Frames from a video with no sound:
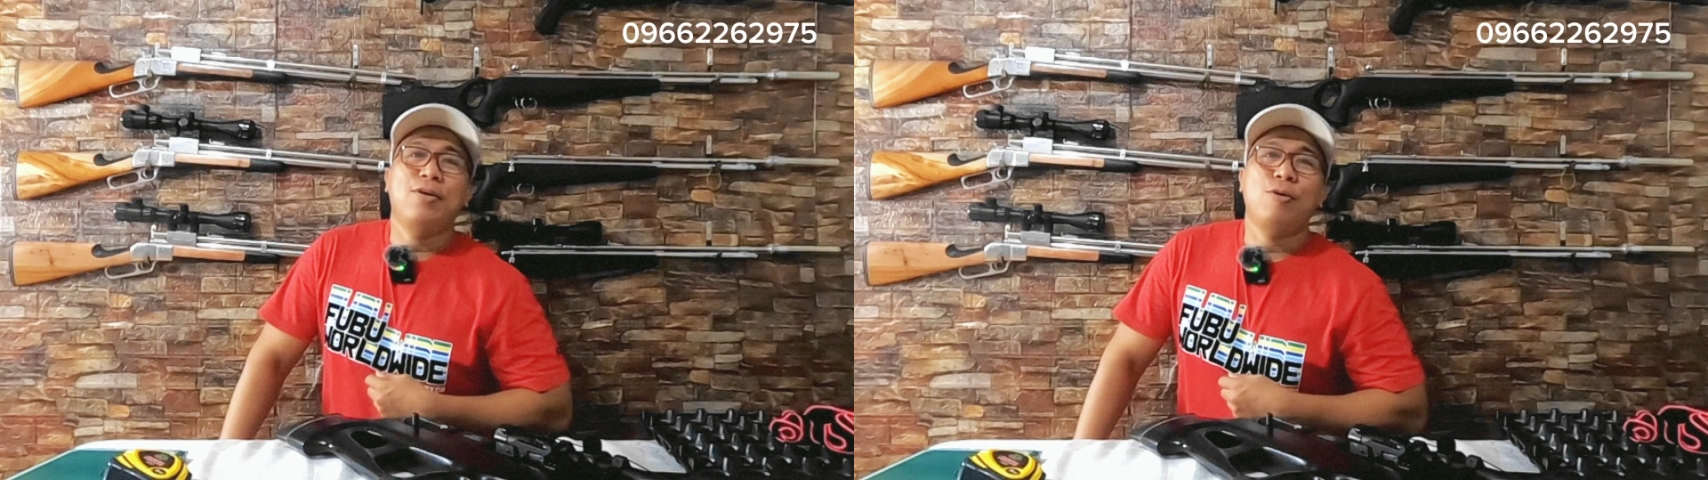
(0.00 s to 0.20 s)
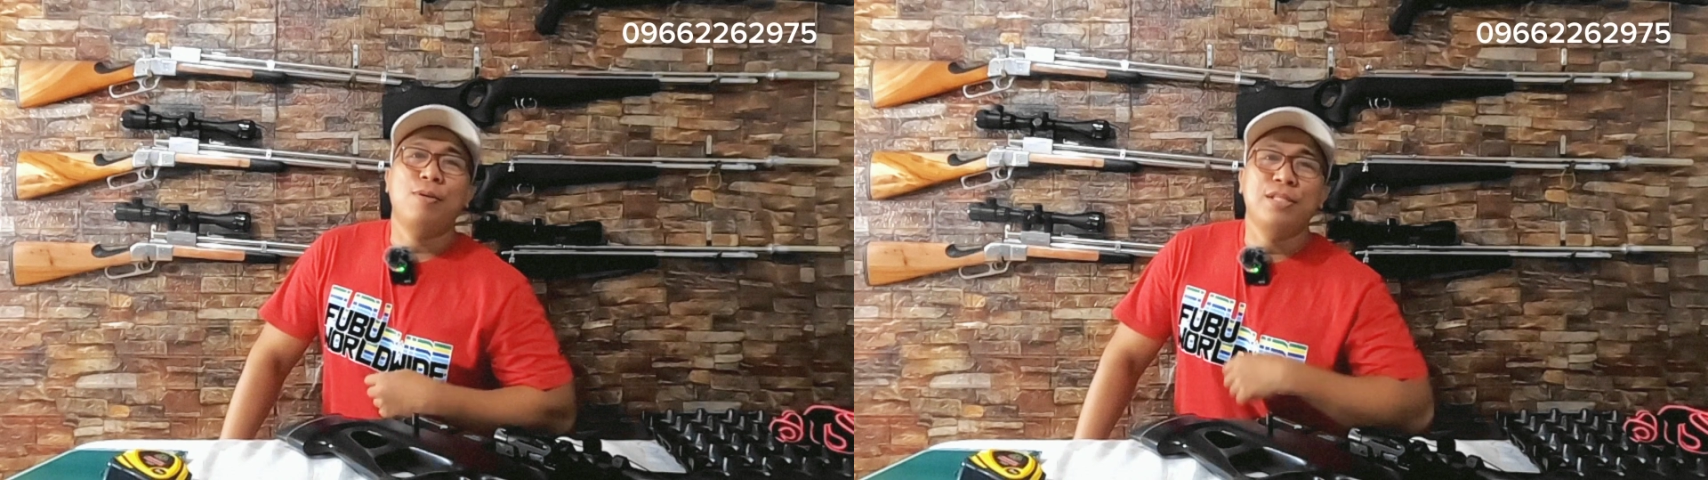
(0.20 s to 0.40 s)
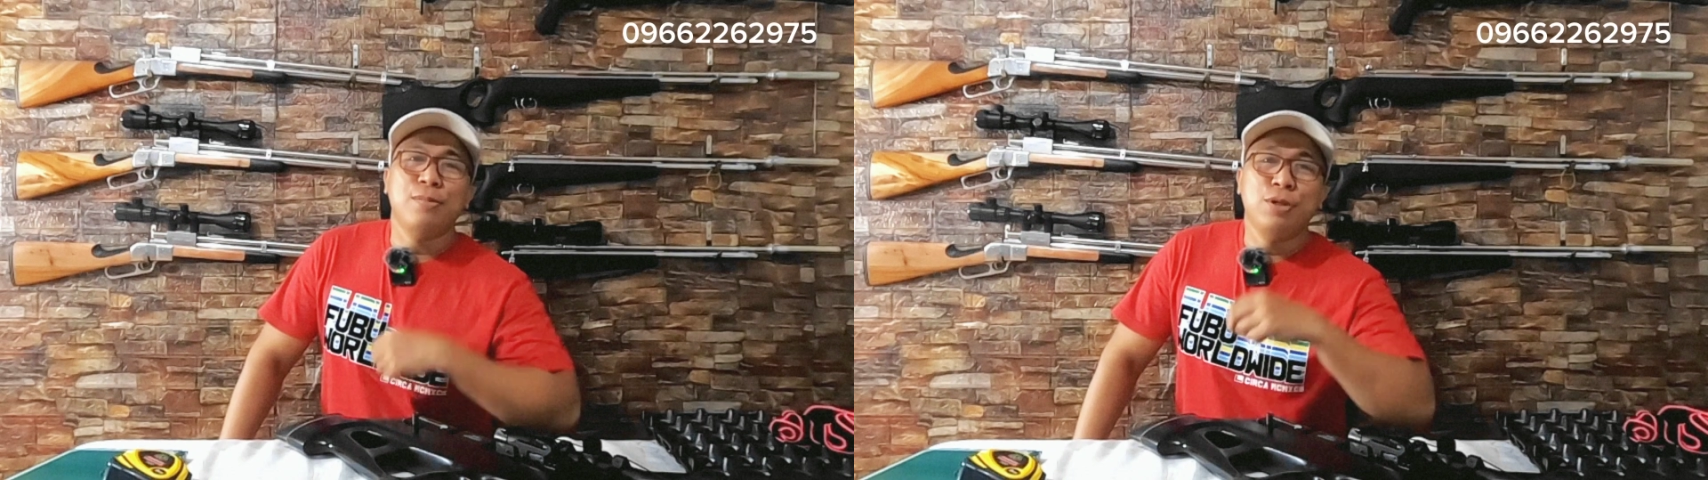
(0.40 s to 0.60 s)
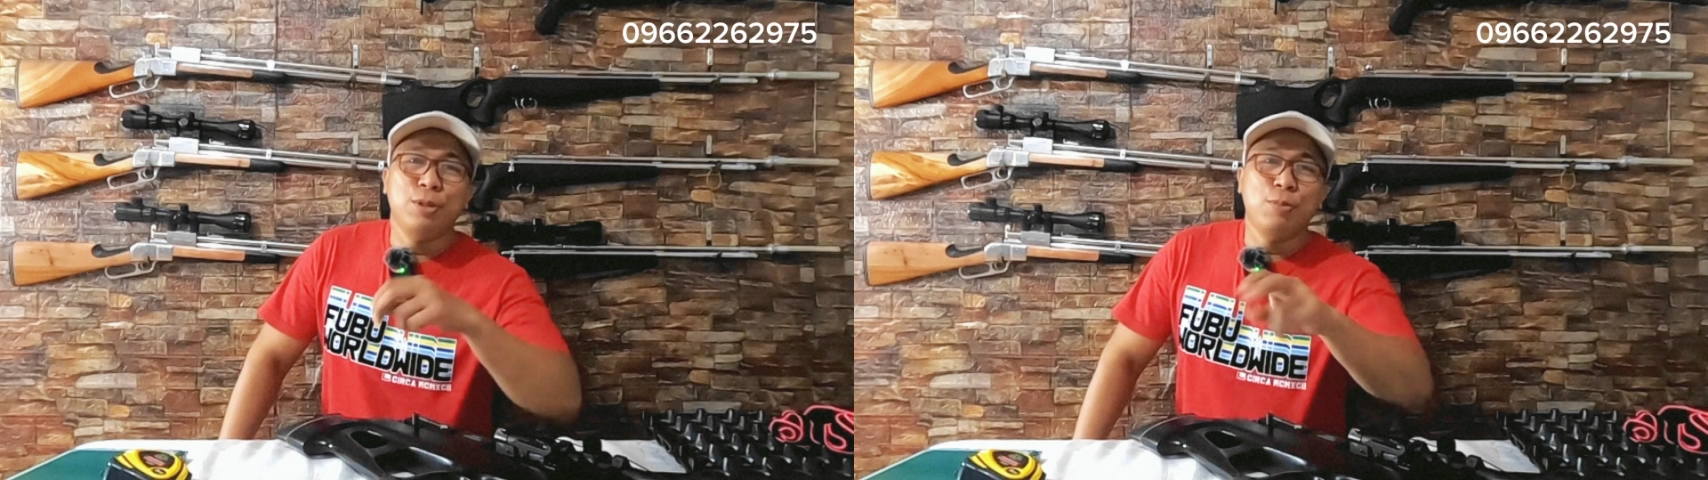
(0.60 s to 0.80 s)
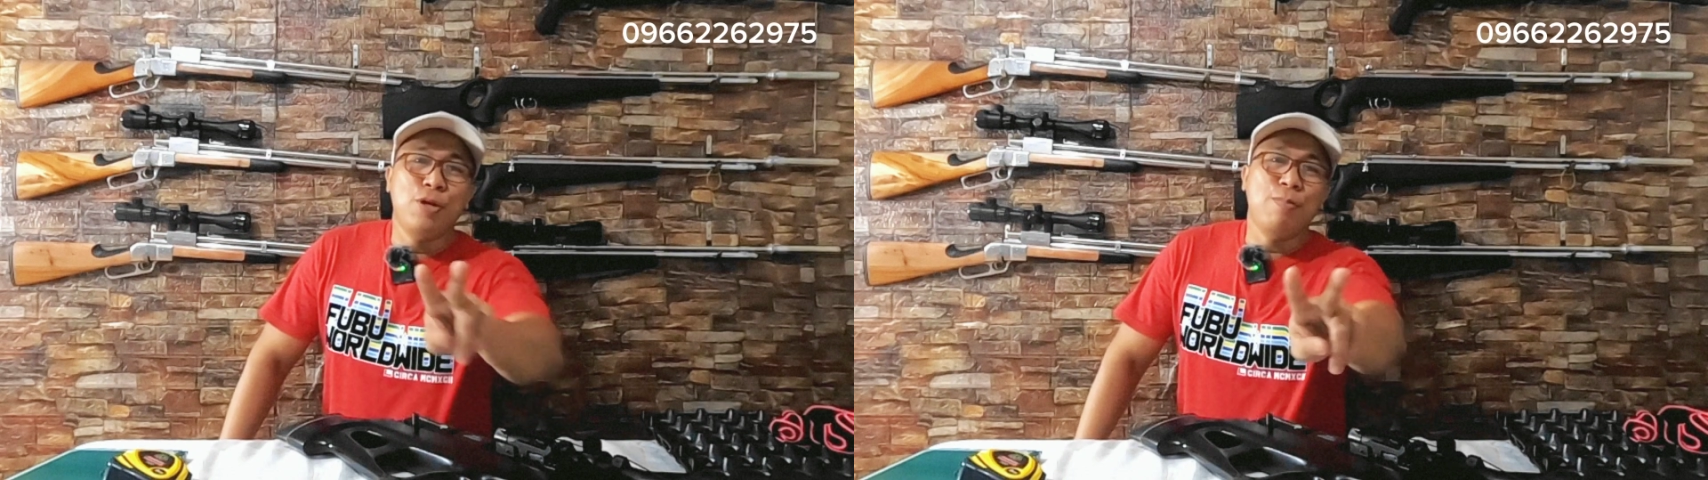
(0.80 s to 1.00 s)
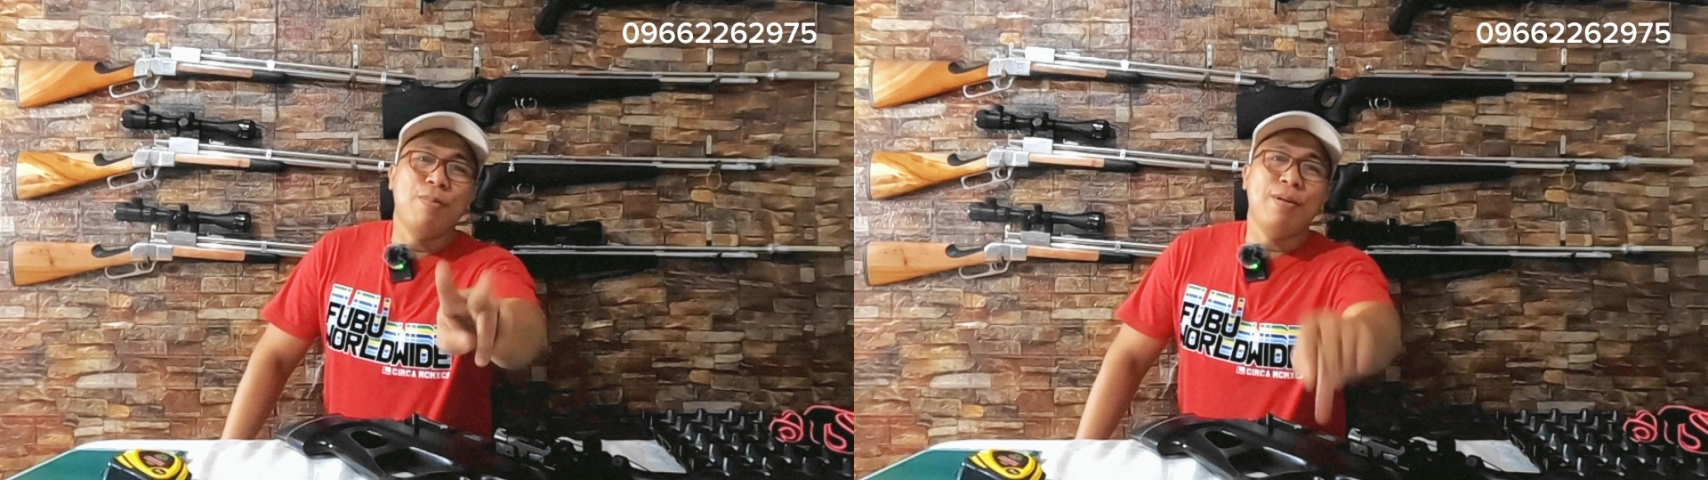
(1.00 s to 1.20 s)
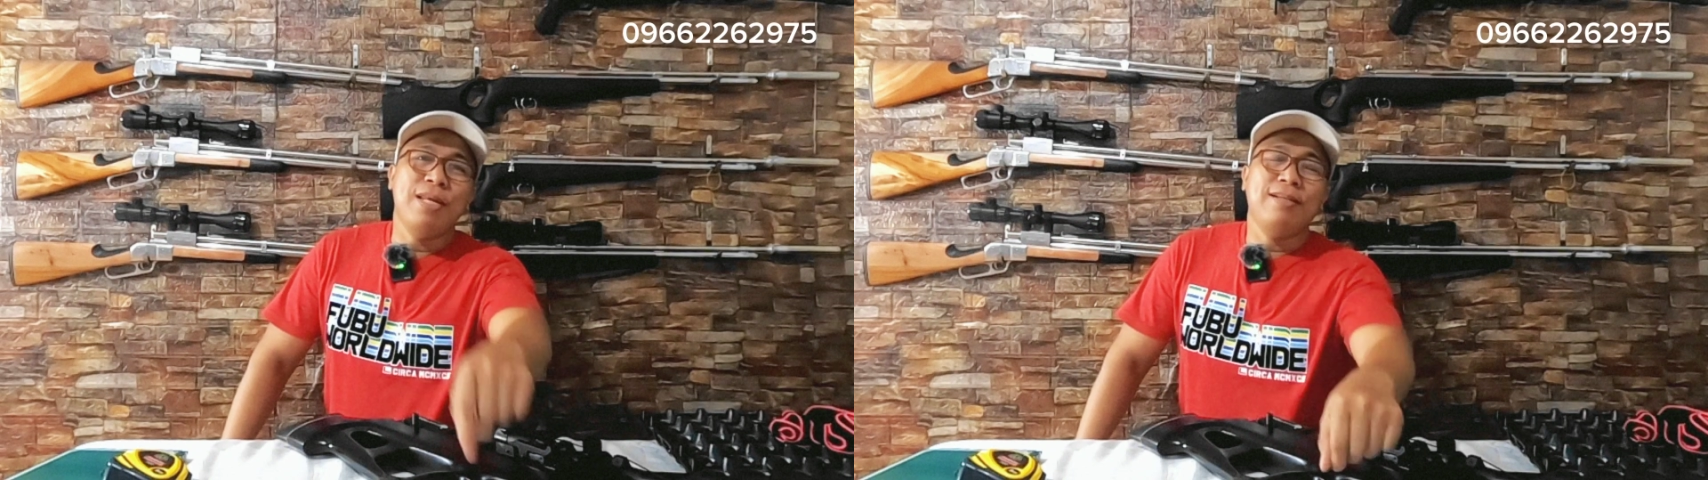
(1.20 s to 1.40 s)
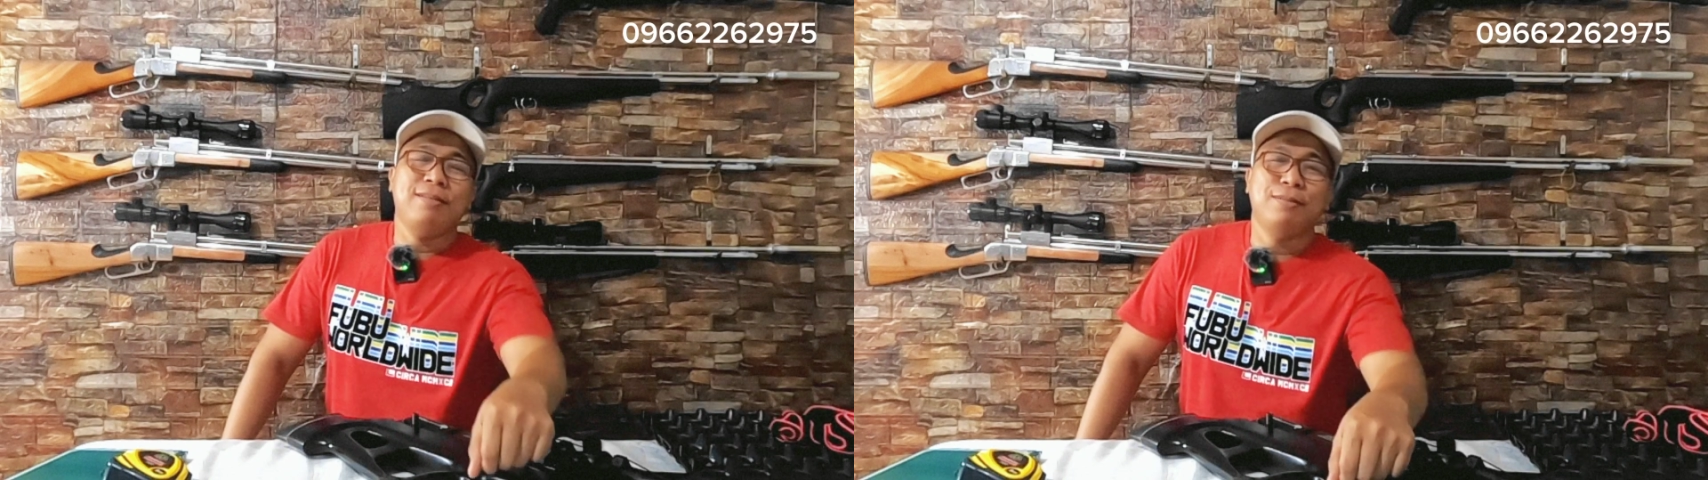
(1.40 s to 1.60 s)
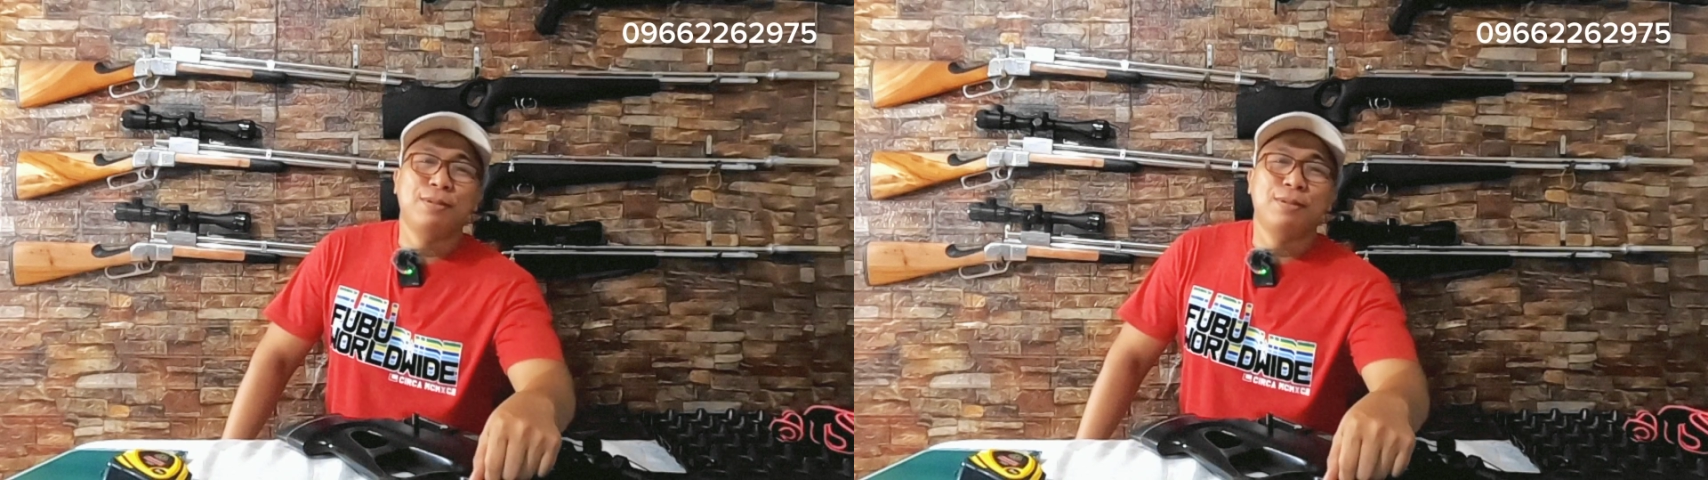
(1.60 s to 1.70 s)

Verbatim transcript: Robin Samonte po nagbabalik.